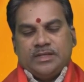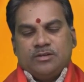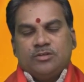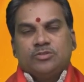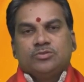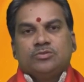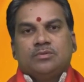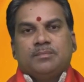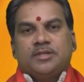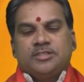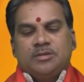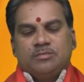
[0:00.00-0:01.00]
ఈరోజు
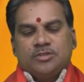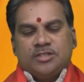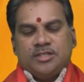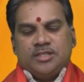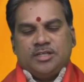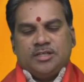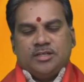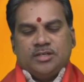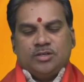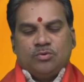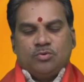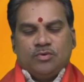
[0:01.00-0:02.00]
పద్దెనిమిదో తేదీ
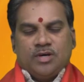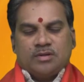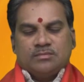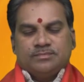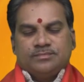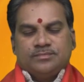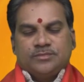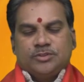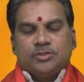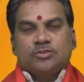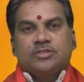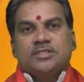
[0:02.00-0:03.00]
గురువారం
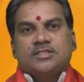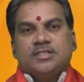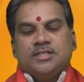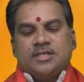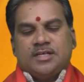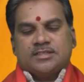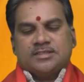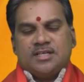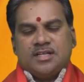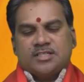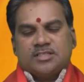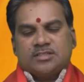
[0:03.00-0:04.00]
చతుర్దశి హస్త
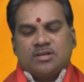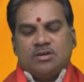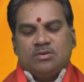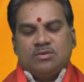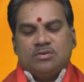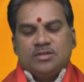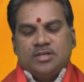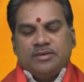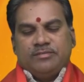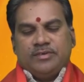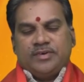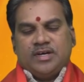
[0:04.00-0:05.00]
నక్షత్రంలో
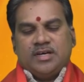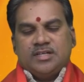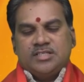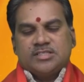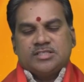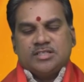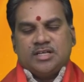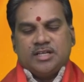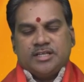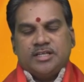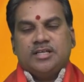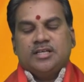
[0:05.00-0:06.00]
వివాహ
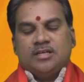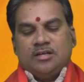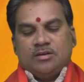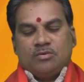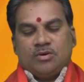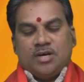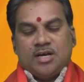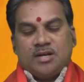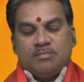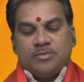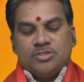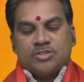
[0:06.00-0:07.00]
నిశ్చయాలకి
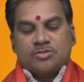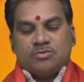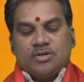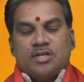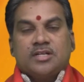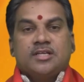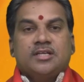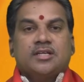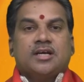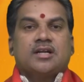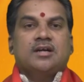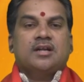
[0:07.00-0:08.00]
గృహారంభం చేసుకోవడానికి
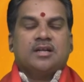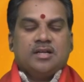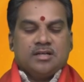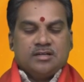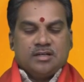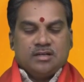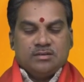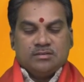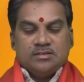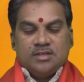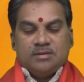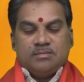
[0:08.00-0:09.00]
కర్కాటక లగ్నంలో
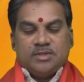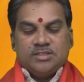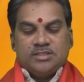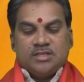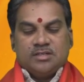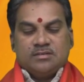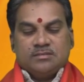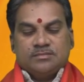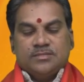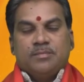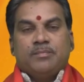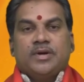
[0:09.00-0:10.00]
మధ్యాహ్నం
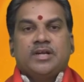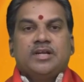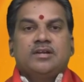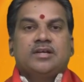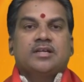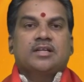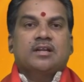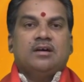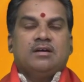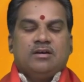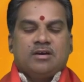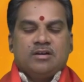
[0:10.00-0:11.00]
పన్నెండు గంటల
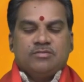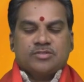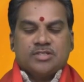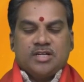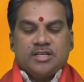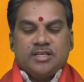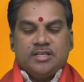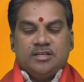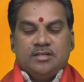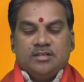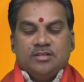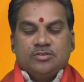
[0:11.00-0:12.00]
ఆరు నిమిషాలకి
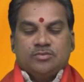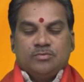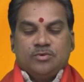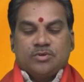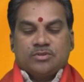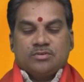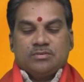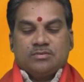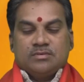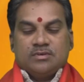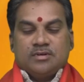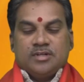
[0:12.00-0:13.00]
సుముహూర్తం
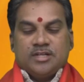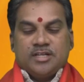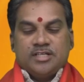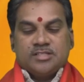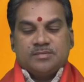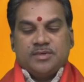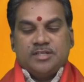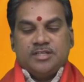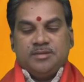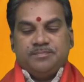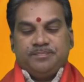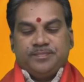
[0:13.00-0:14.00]
నిర్ణయించబడింది